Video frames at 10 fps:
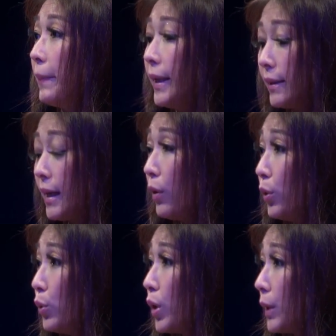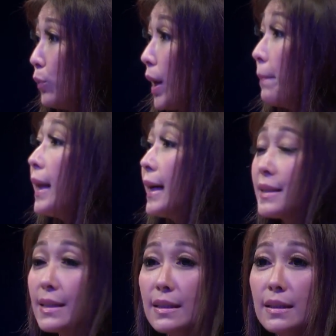Pada tahun
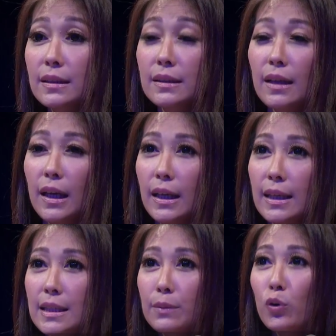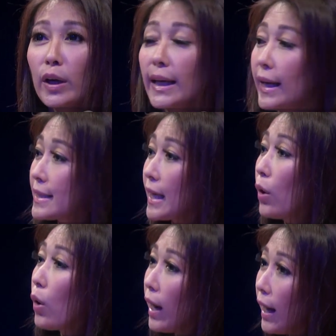2016, sebuah
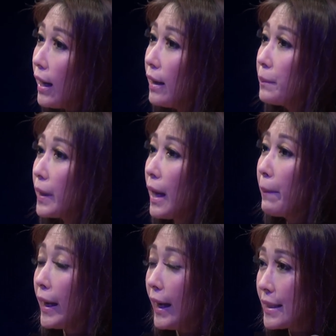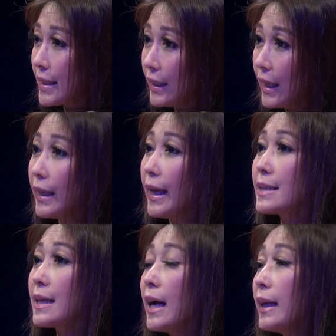yayasan lokal bernama Yayasan Dian
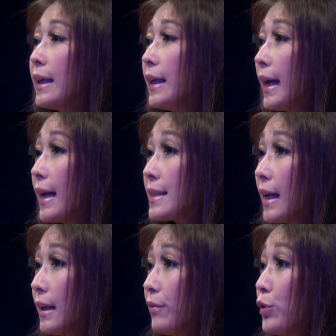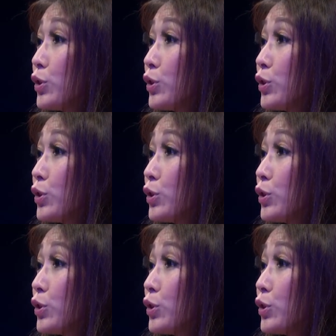Desa dan Yayasan